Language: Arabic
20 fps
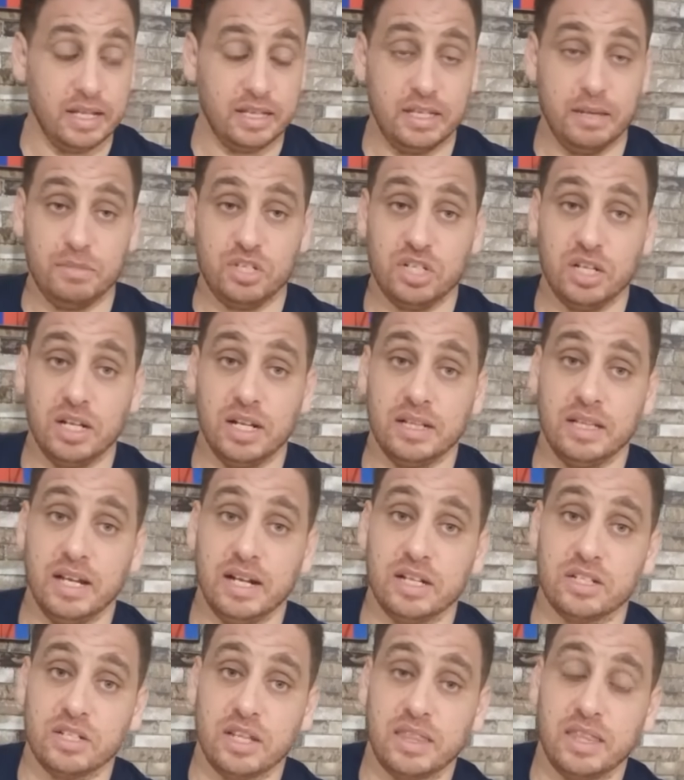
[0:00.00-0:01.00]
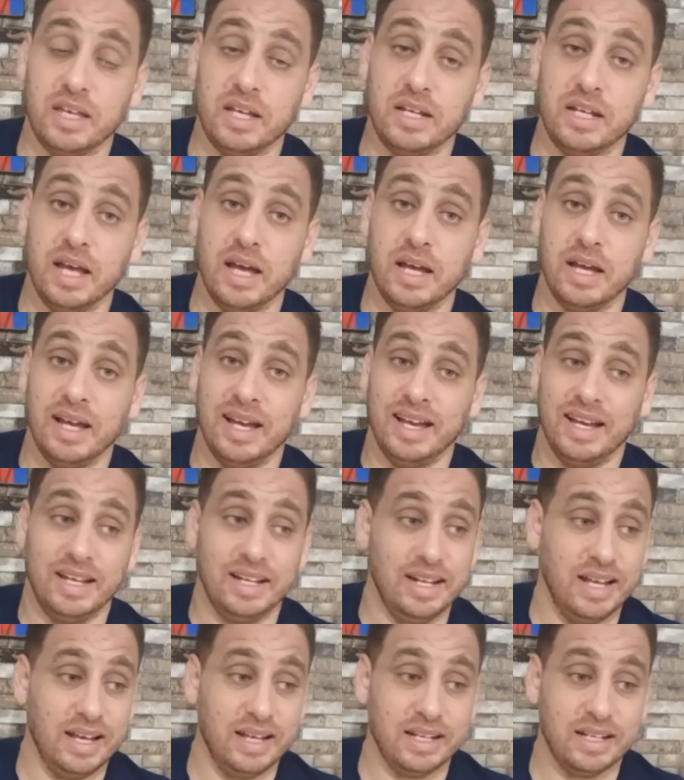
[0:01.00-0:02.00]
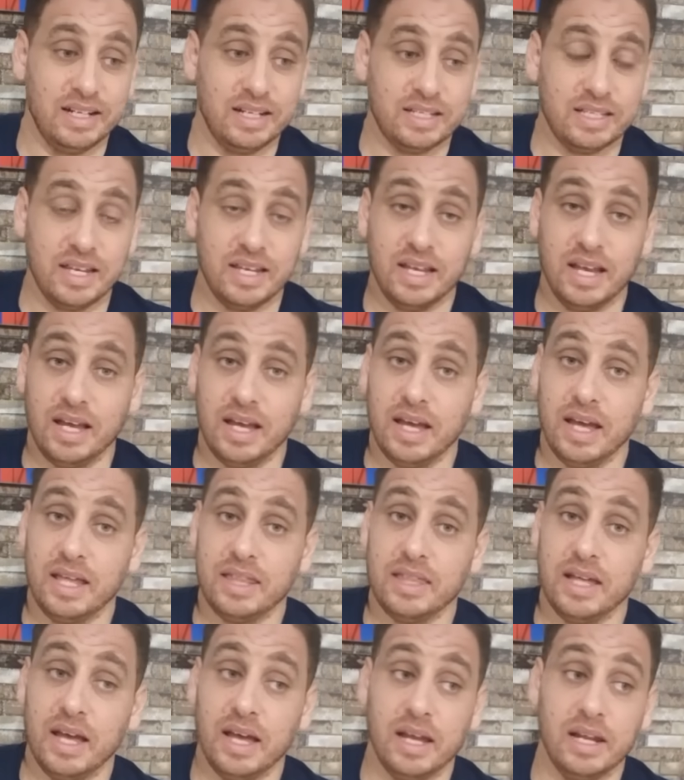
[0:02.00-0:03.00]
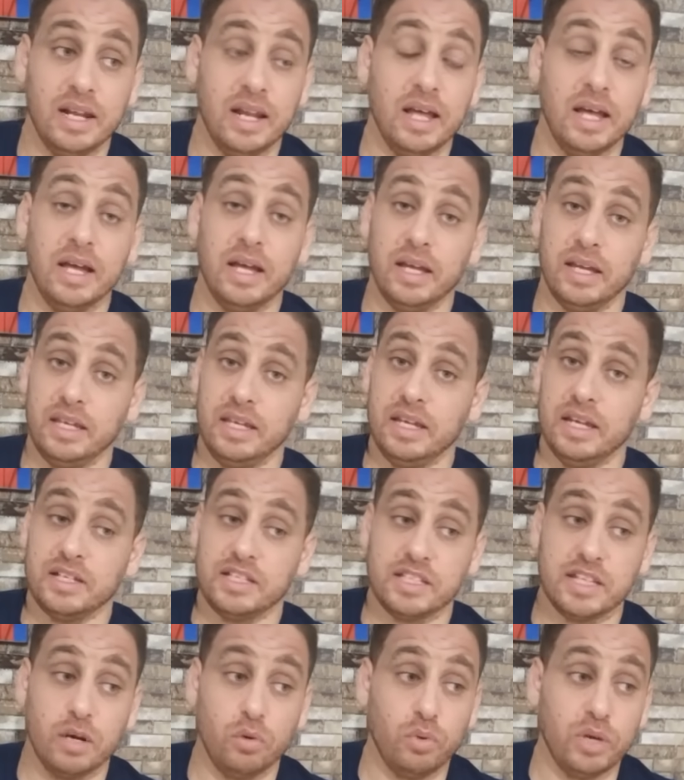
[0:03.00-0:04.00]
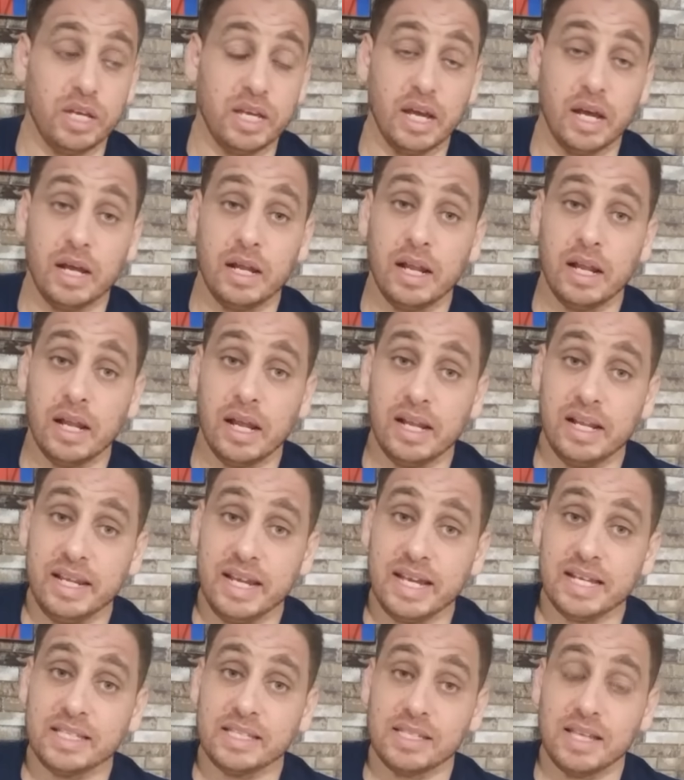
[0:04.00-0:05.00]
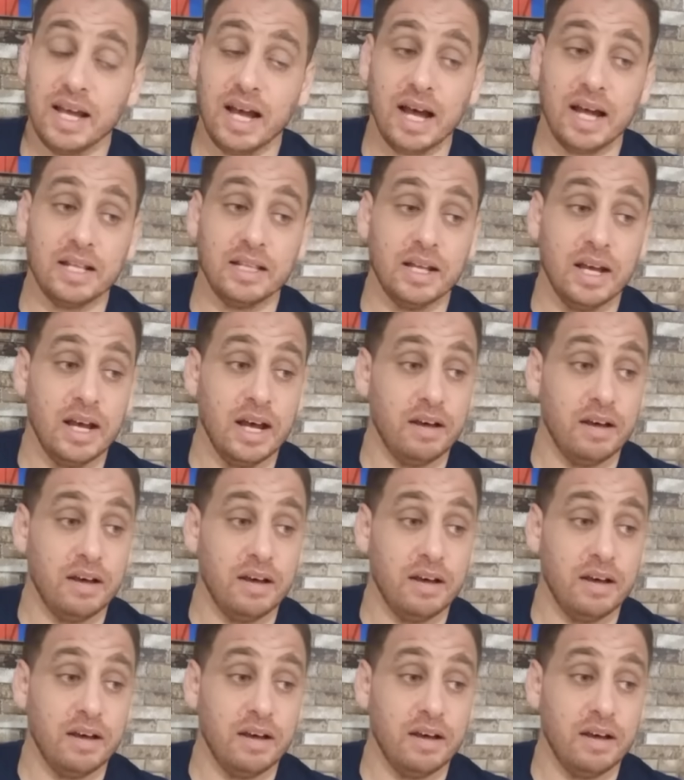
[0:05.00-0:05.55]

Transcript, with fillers: تمشي للدرجه الثانيه الانجليزيه هذا لا يستوي آه، الياس ساعد